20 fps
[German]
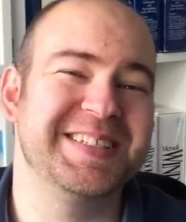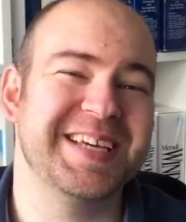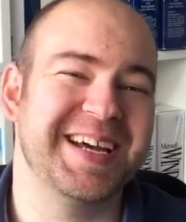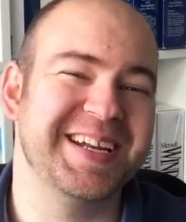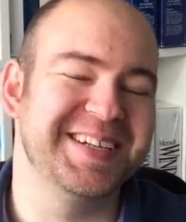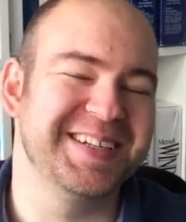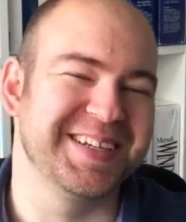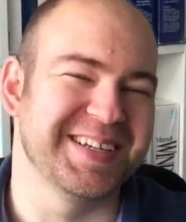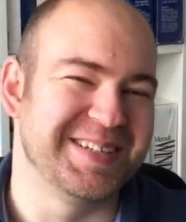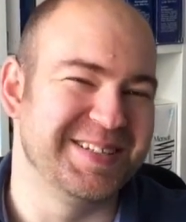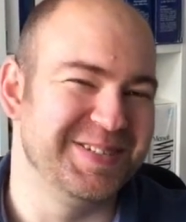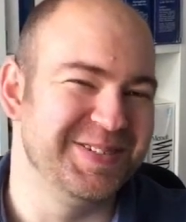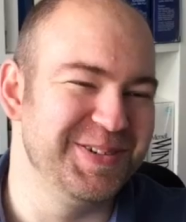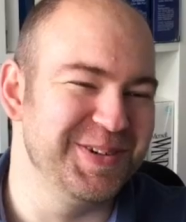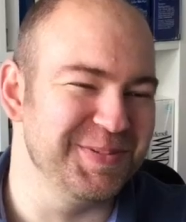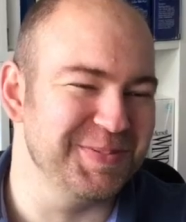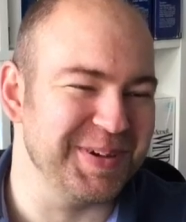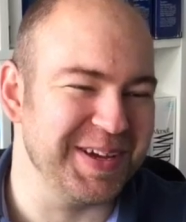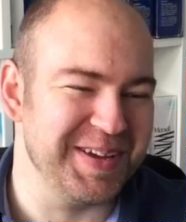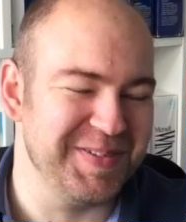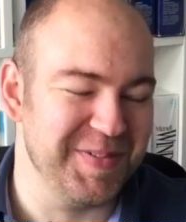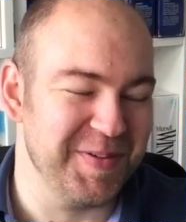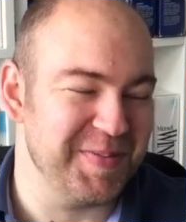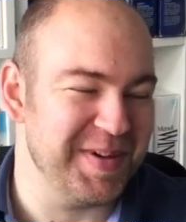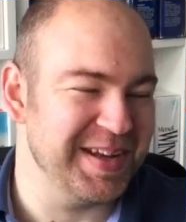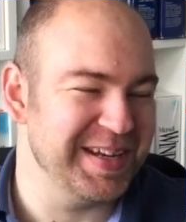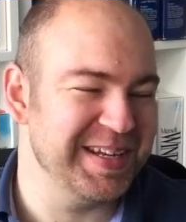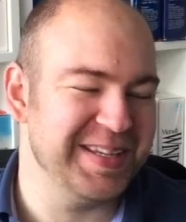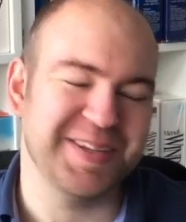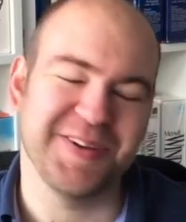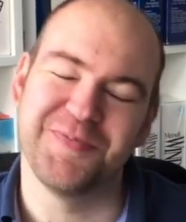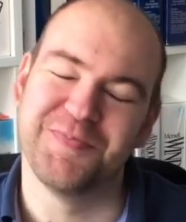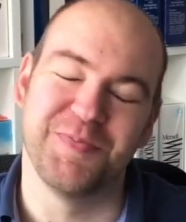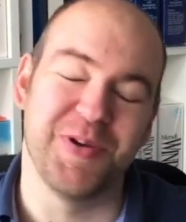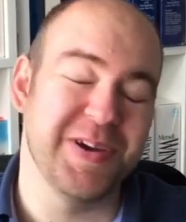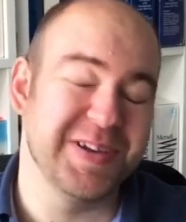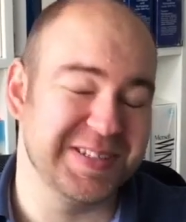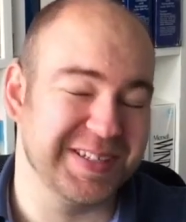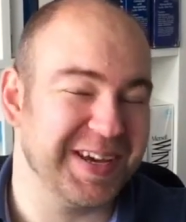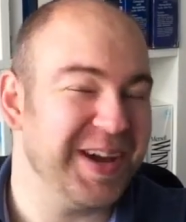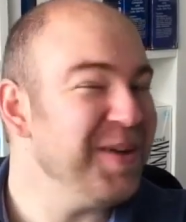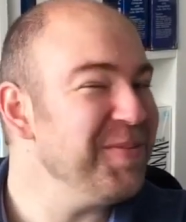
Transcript: was anderes übrig, wenn man nicht auf böse